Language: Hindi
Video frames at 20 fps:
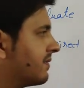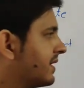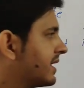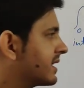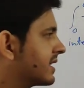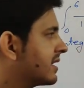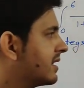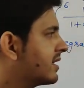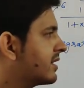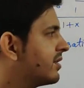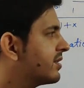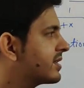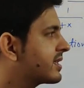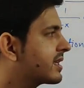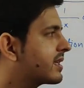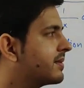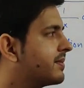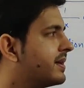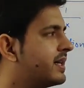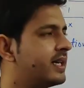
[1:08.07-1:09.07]
वन थर्ड और
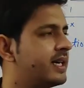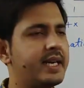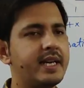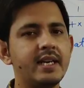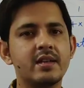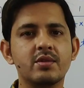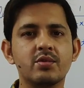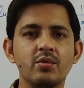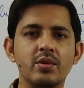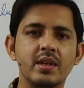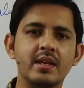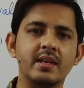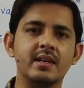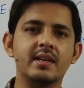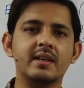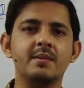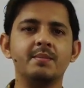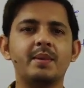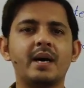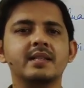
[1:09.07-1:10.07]
थ्री बाई एट रूल की
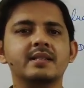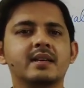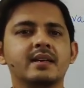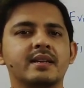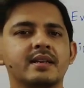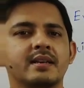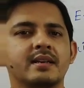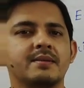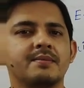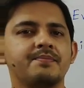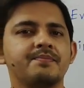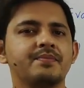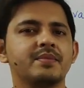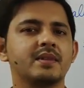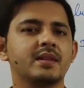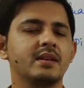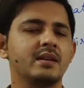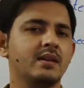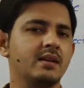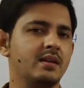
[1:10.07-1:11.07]
अगर हम बात करें
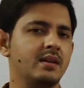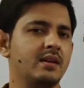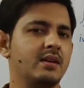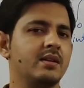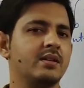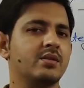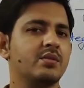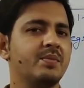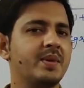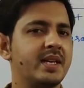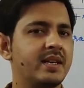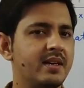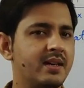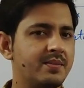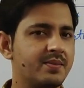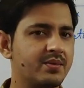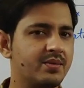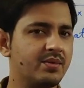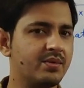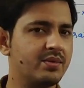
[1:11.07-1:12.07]
तो मैंने
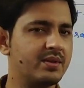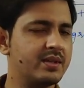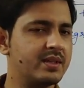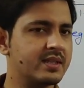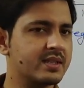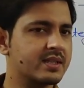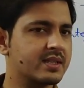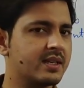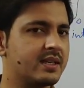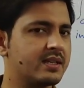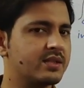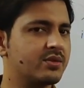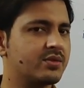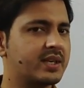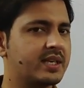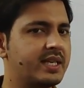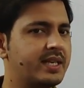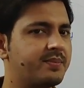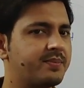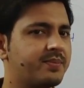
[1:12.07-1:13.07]
आपको इसका जो
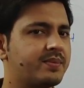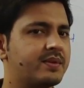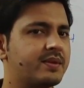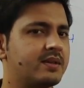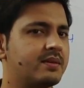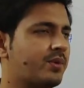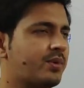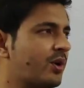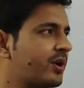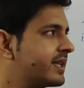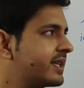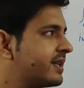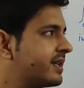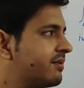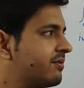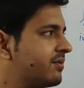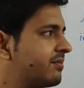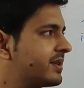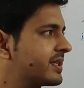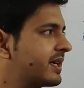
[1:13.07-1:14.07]
की पॉइंट था
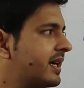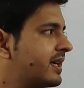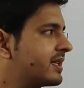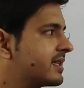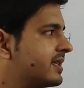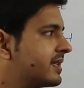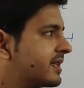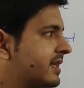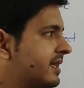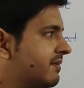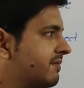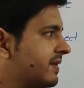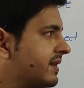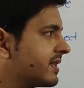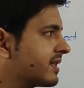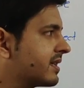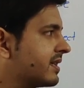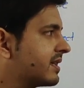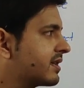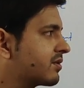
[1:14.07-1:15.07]
वो बताया था कि
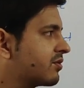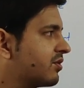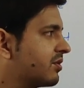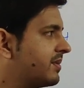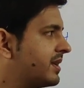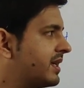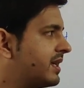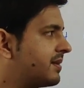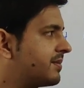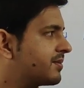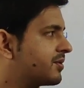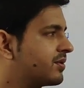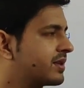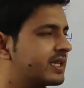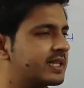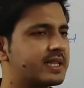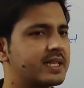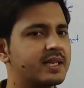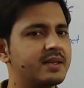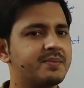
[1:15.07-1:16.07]
वन थर्ड रूल में आपको
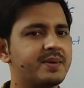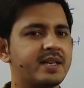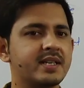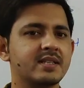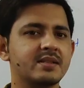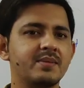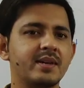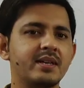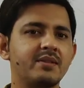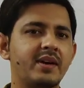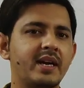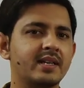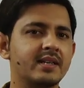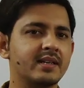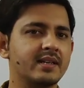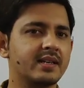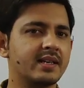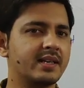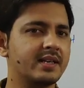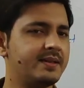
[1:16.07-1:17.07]
कितने पार्ट्स में डिवाइड
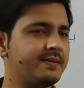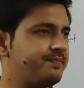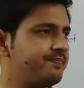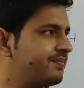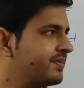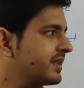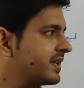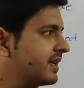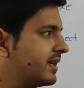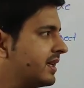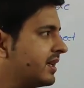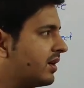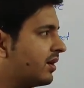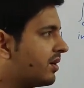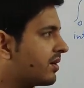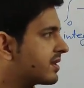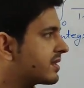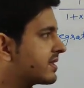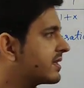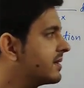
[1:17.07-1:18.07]
करना है
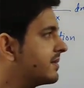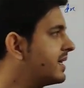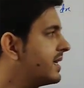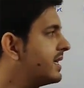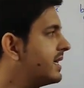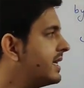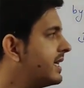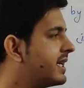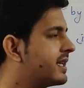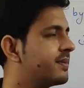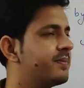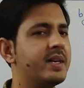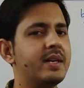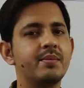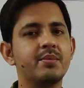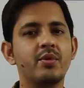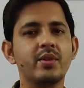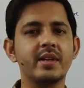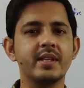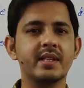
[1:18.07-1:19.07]
और थ्री बाय एट में
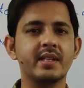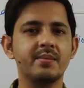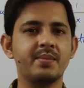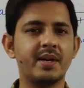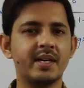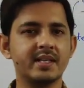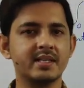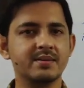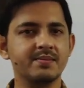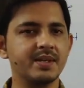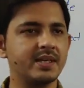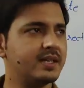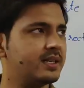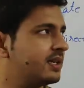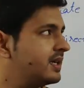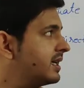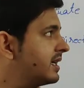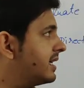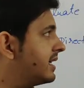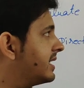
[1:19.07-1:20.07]
आपको कितने पार्ट्स में
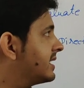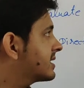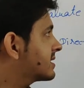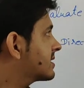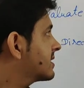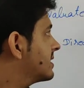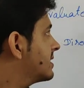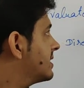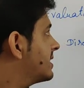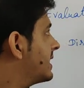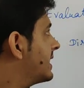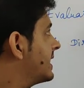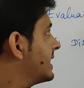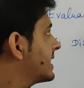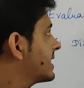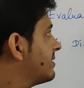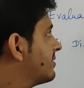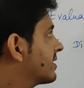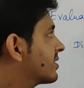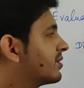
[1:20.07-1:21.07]
इस
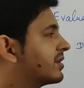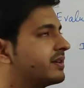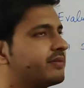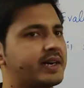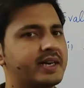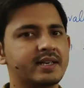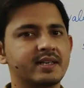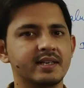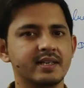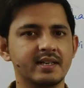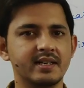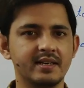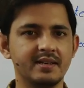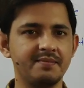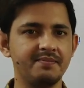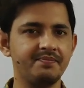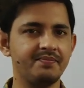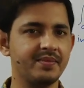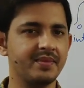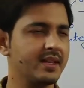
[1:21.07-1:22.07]
इंटरवल को डिवाइड करना
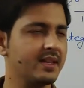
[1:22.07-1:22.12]
है